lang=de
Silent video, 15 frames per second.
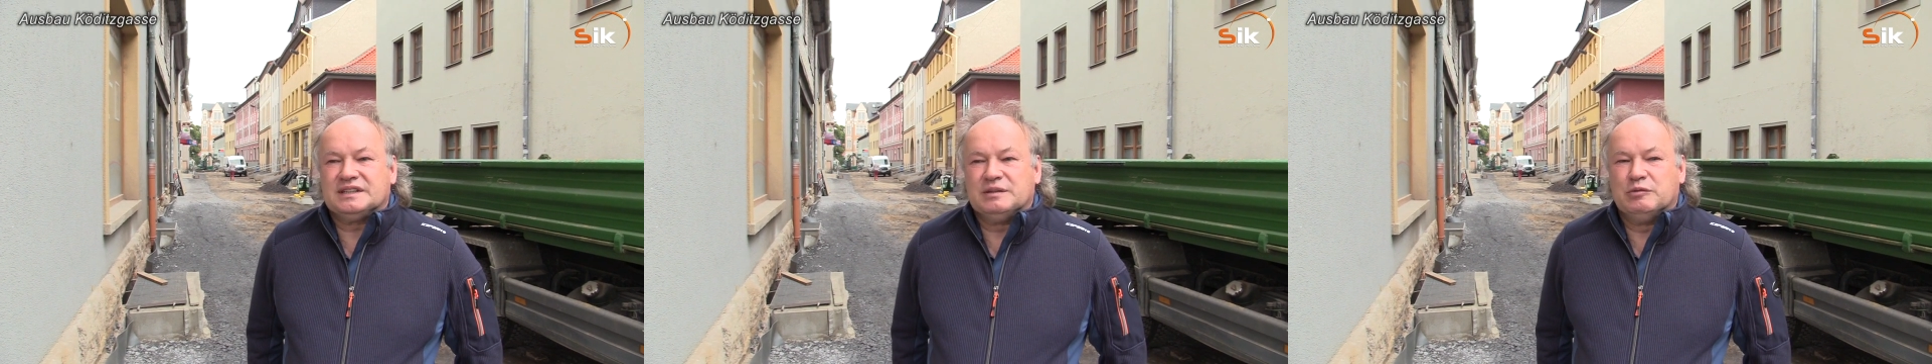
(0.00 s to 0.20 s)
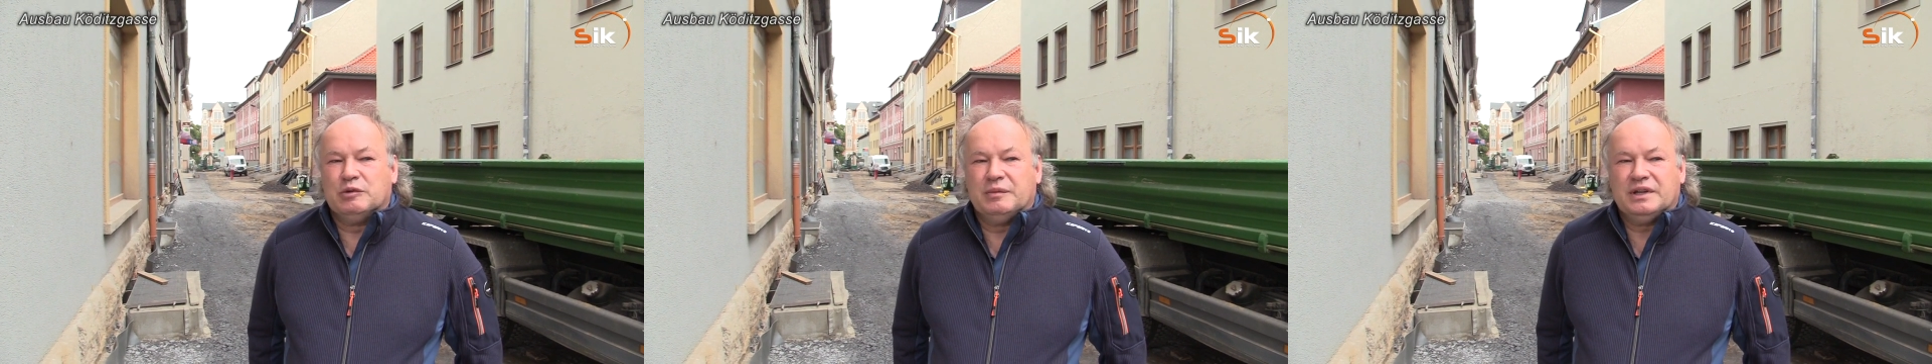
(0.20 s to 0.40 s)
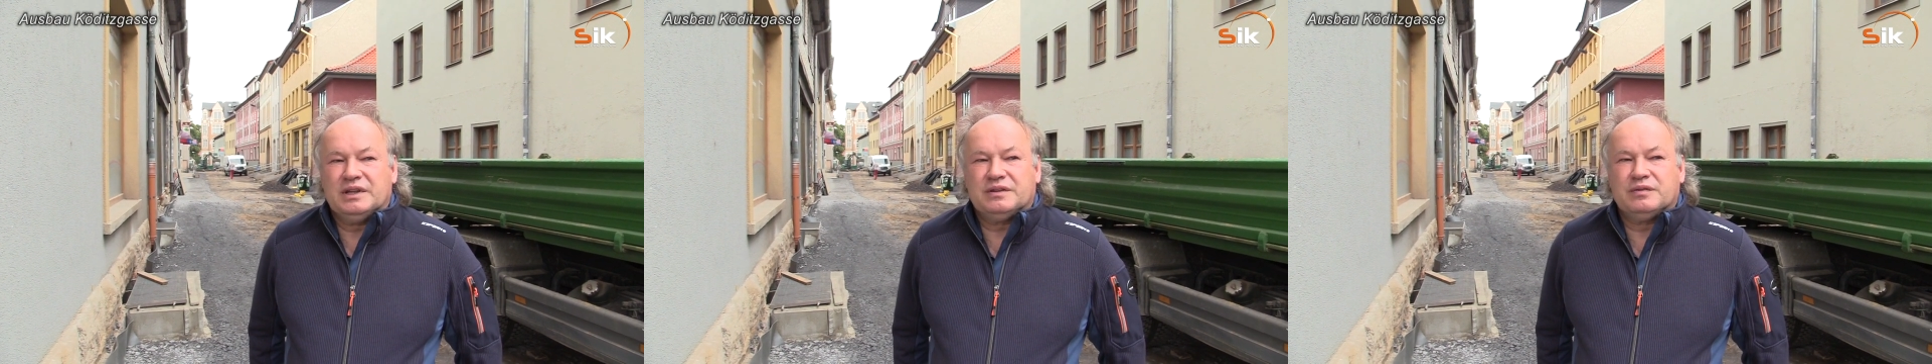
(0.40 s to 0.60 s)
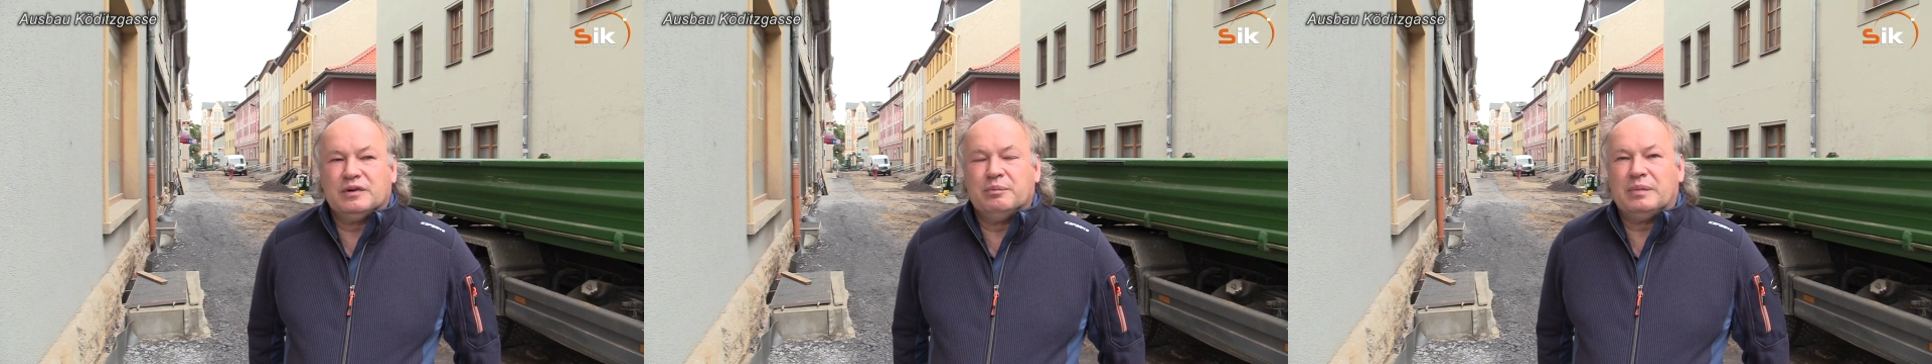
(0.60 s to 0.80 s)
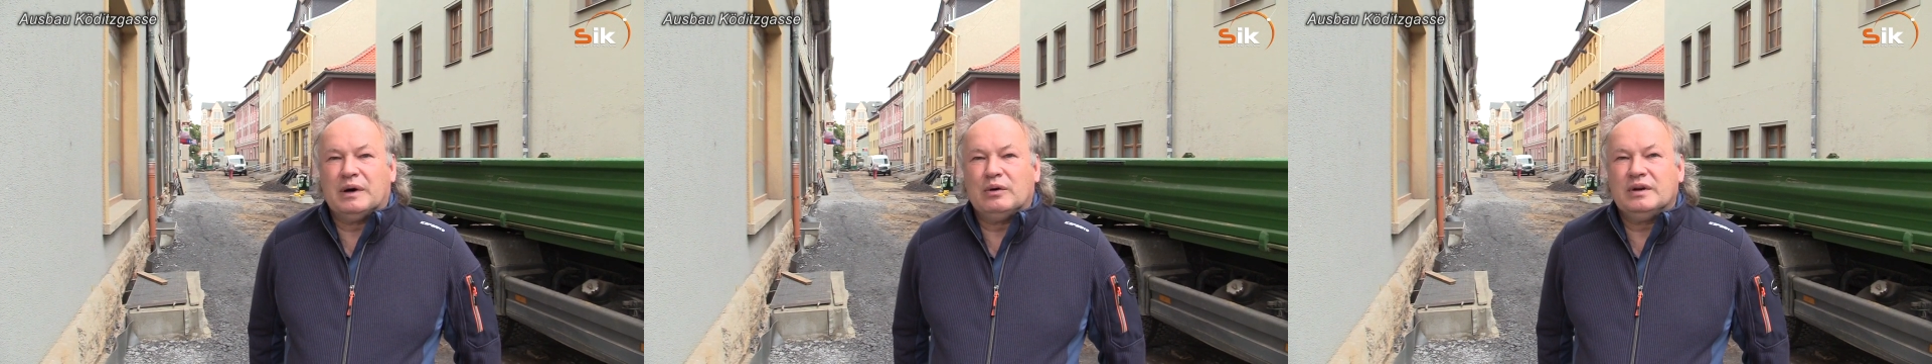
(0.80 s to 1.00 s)
im Moment
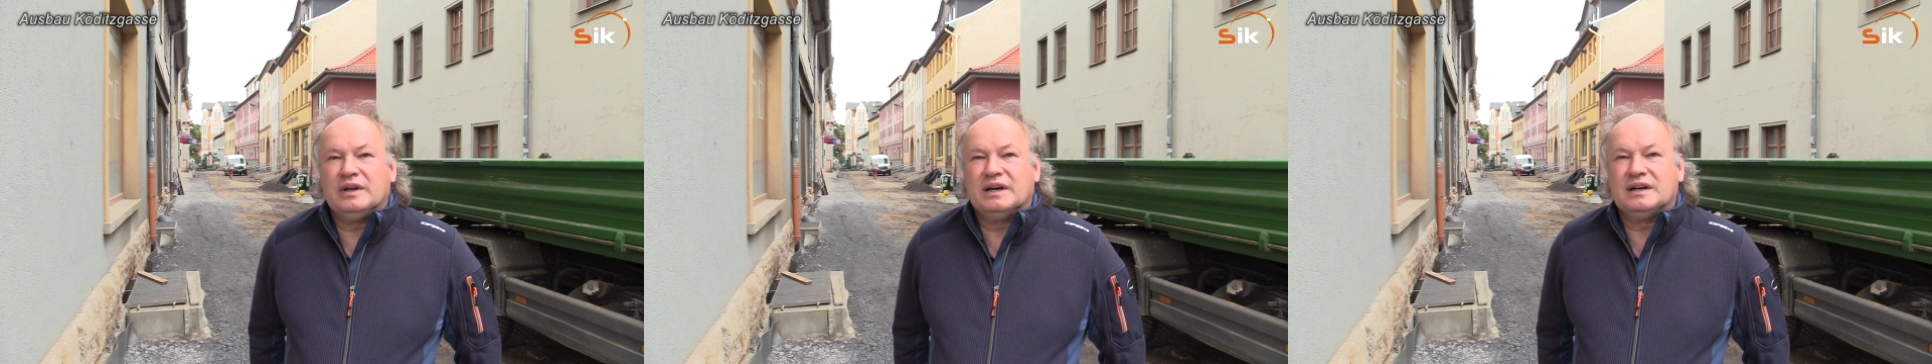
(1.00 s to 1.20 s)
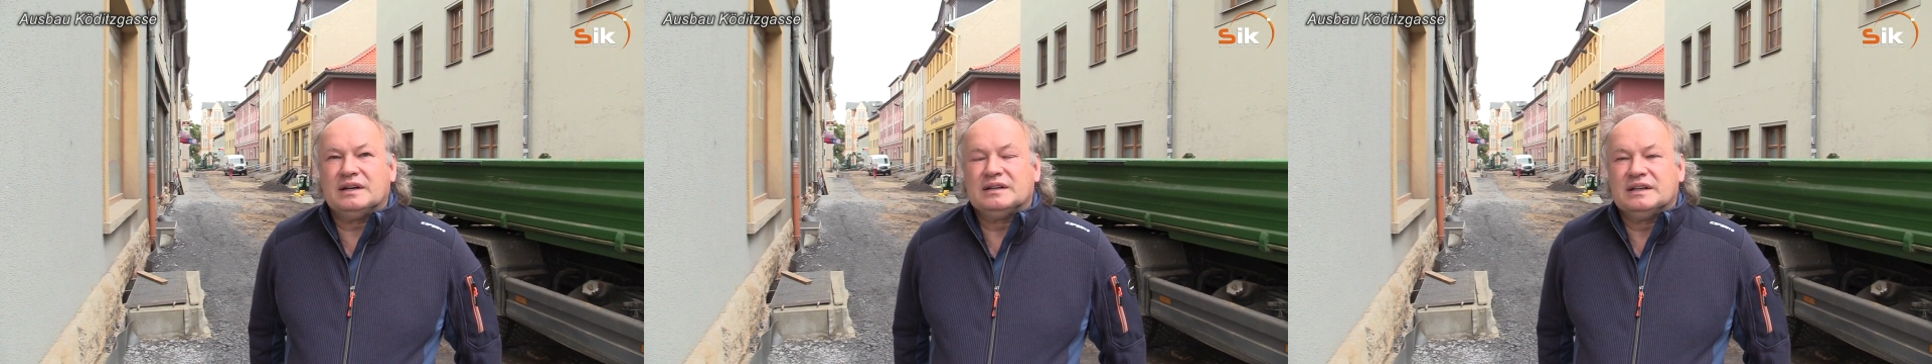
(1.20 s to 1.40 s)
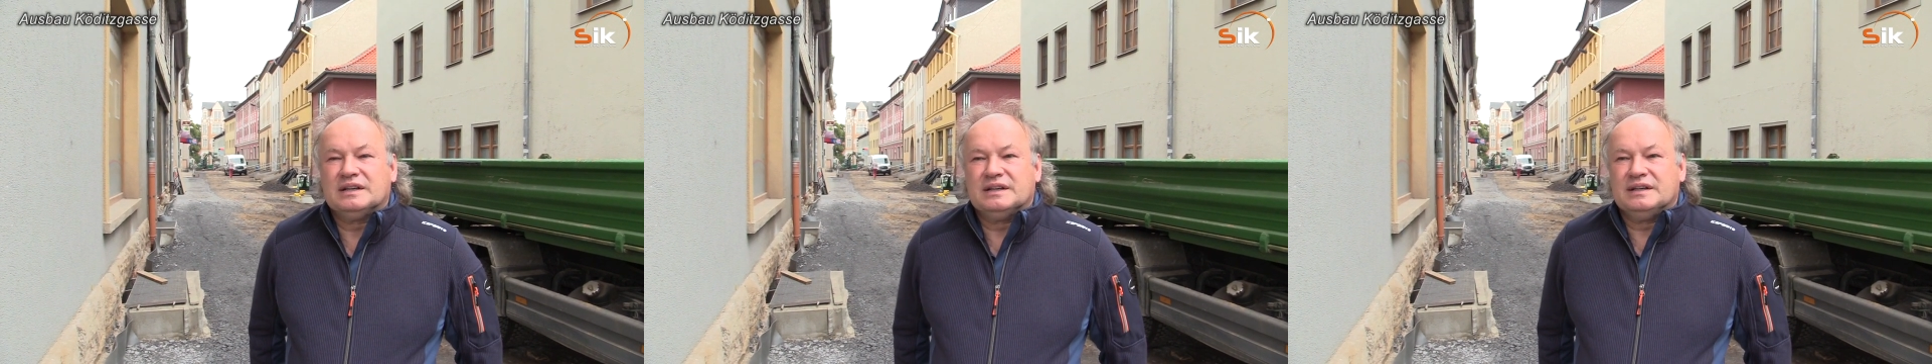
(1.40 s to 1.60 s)
vom Bau her